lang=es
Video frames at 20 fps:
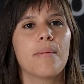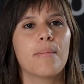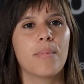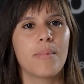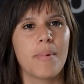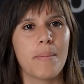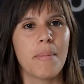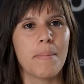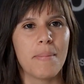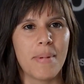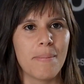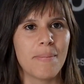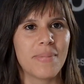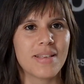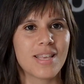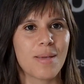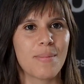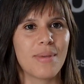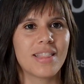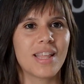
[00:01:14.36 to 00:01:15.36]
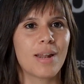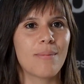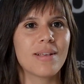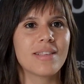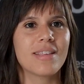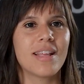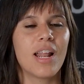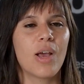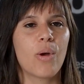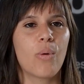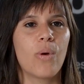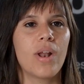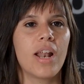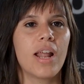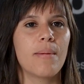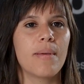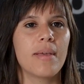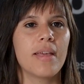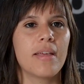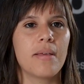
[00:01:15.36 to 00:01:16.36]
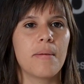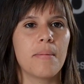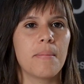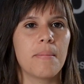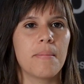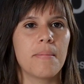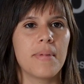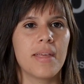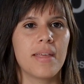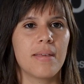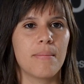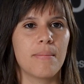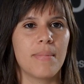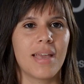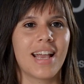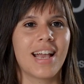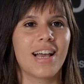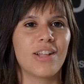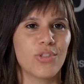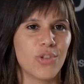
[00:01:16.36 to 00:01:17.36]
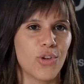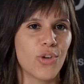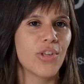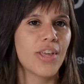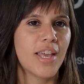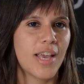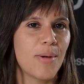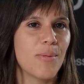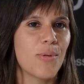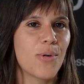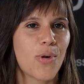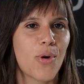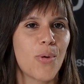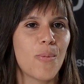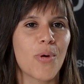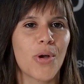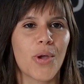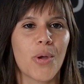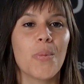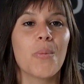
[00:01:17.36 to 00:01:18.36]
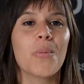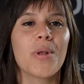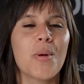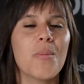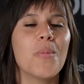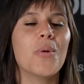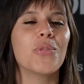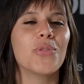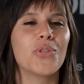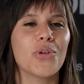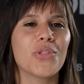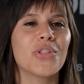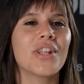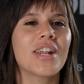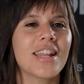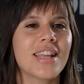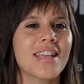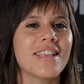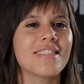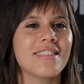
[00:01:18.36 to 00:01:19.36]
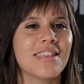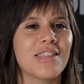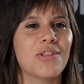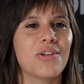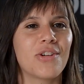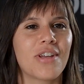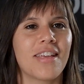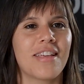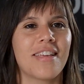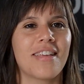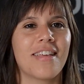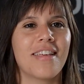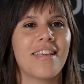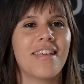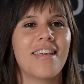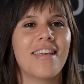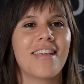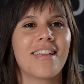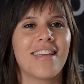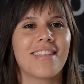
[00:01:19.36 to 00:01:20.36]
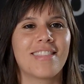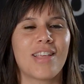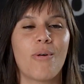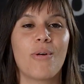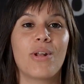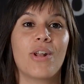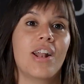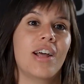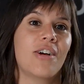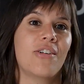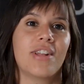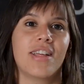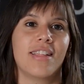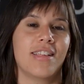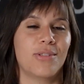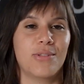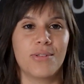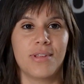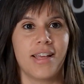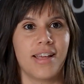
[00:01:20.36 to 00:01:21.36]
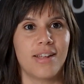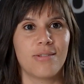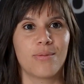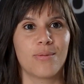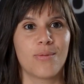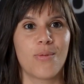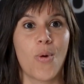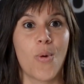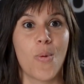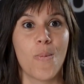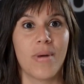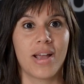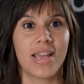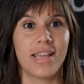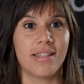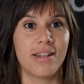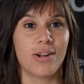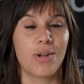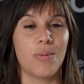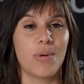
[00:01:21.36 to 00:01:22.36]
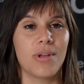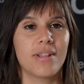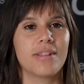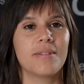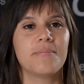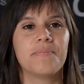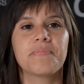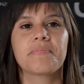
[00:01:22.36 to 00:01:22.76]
me, empecé a meter más en la escuela y me, encantó, digamos, como que cumplía un montón de requisitos que, está buena a la hora de estudiar un magíster como este.